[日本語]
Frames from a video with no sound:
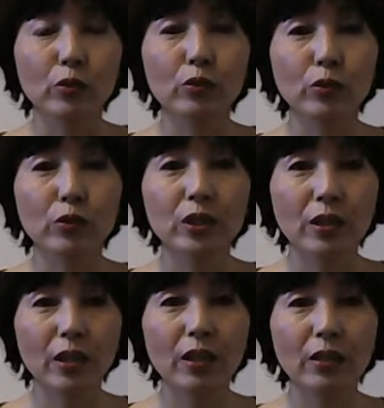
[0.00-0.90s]
像し
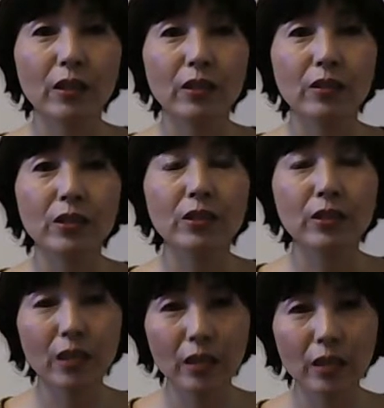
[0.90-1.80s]
てで実
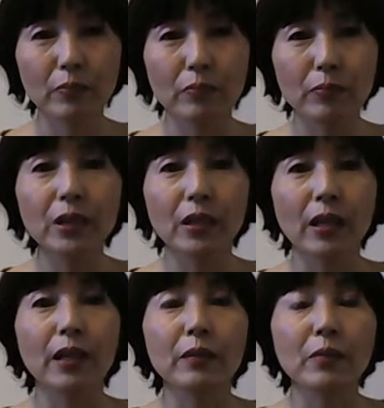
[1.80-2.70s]
際見て
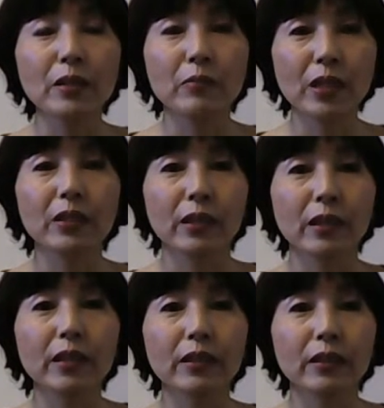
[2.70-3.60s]
ない目に見えて
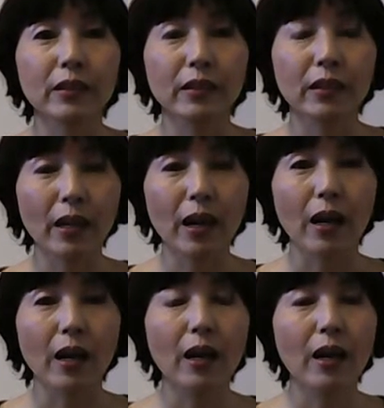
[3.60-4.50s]
ないから
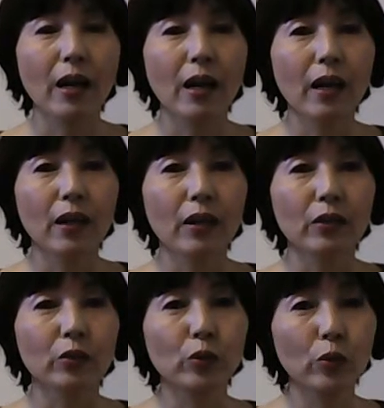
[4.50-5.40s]

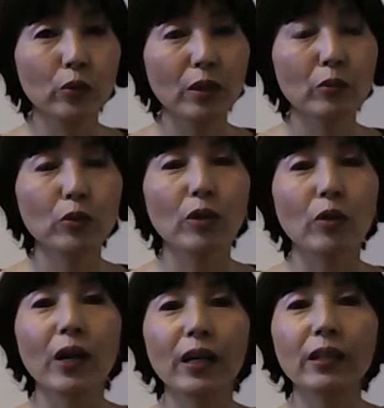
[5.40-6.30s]
どんなものか
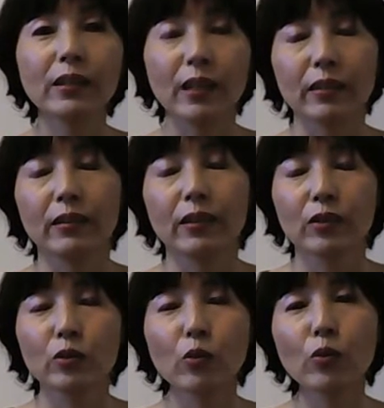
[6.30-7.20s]
わからない
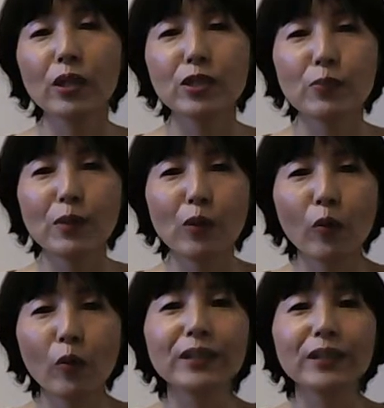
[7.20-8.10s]
そこが一番
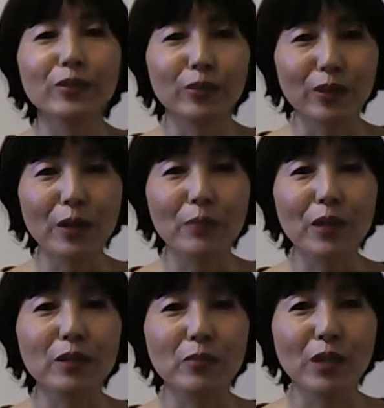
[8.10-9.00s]
怖いんですよね目
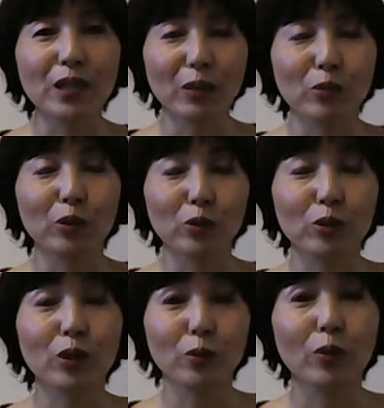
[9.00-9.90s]
に見えないものっ
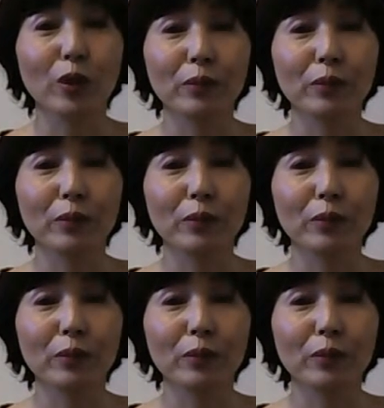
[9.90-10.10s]
ていうのは。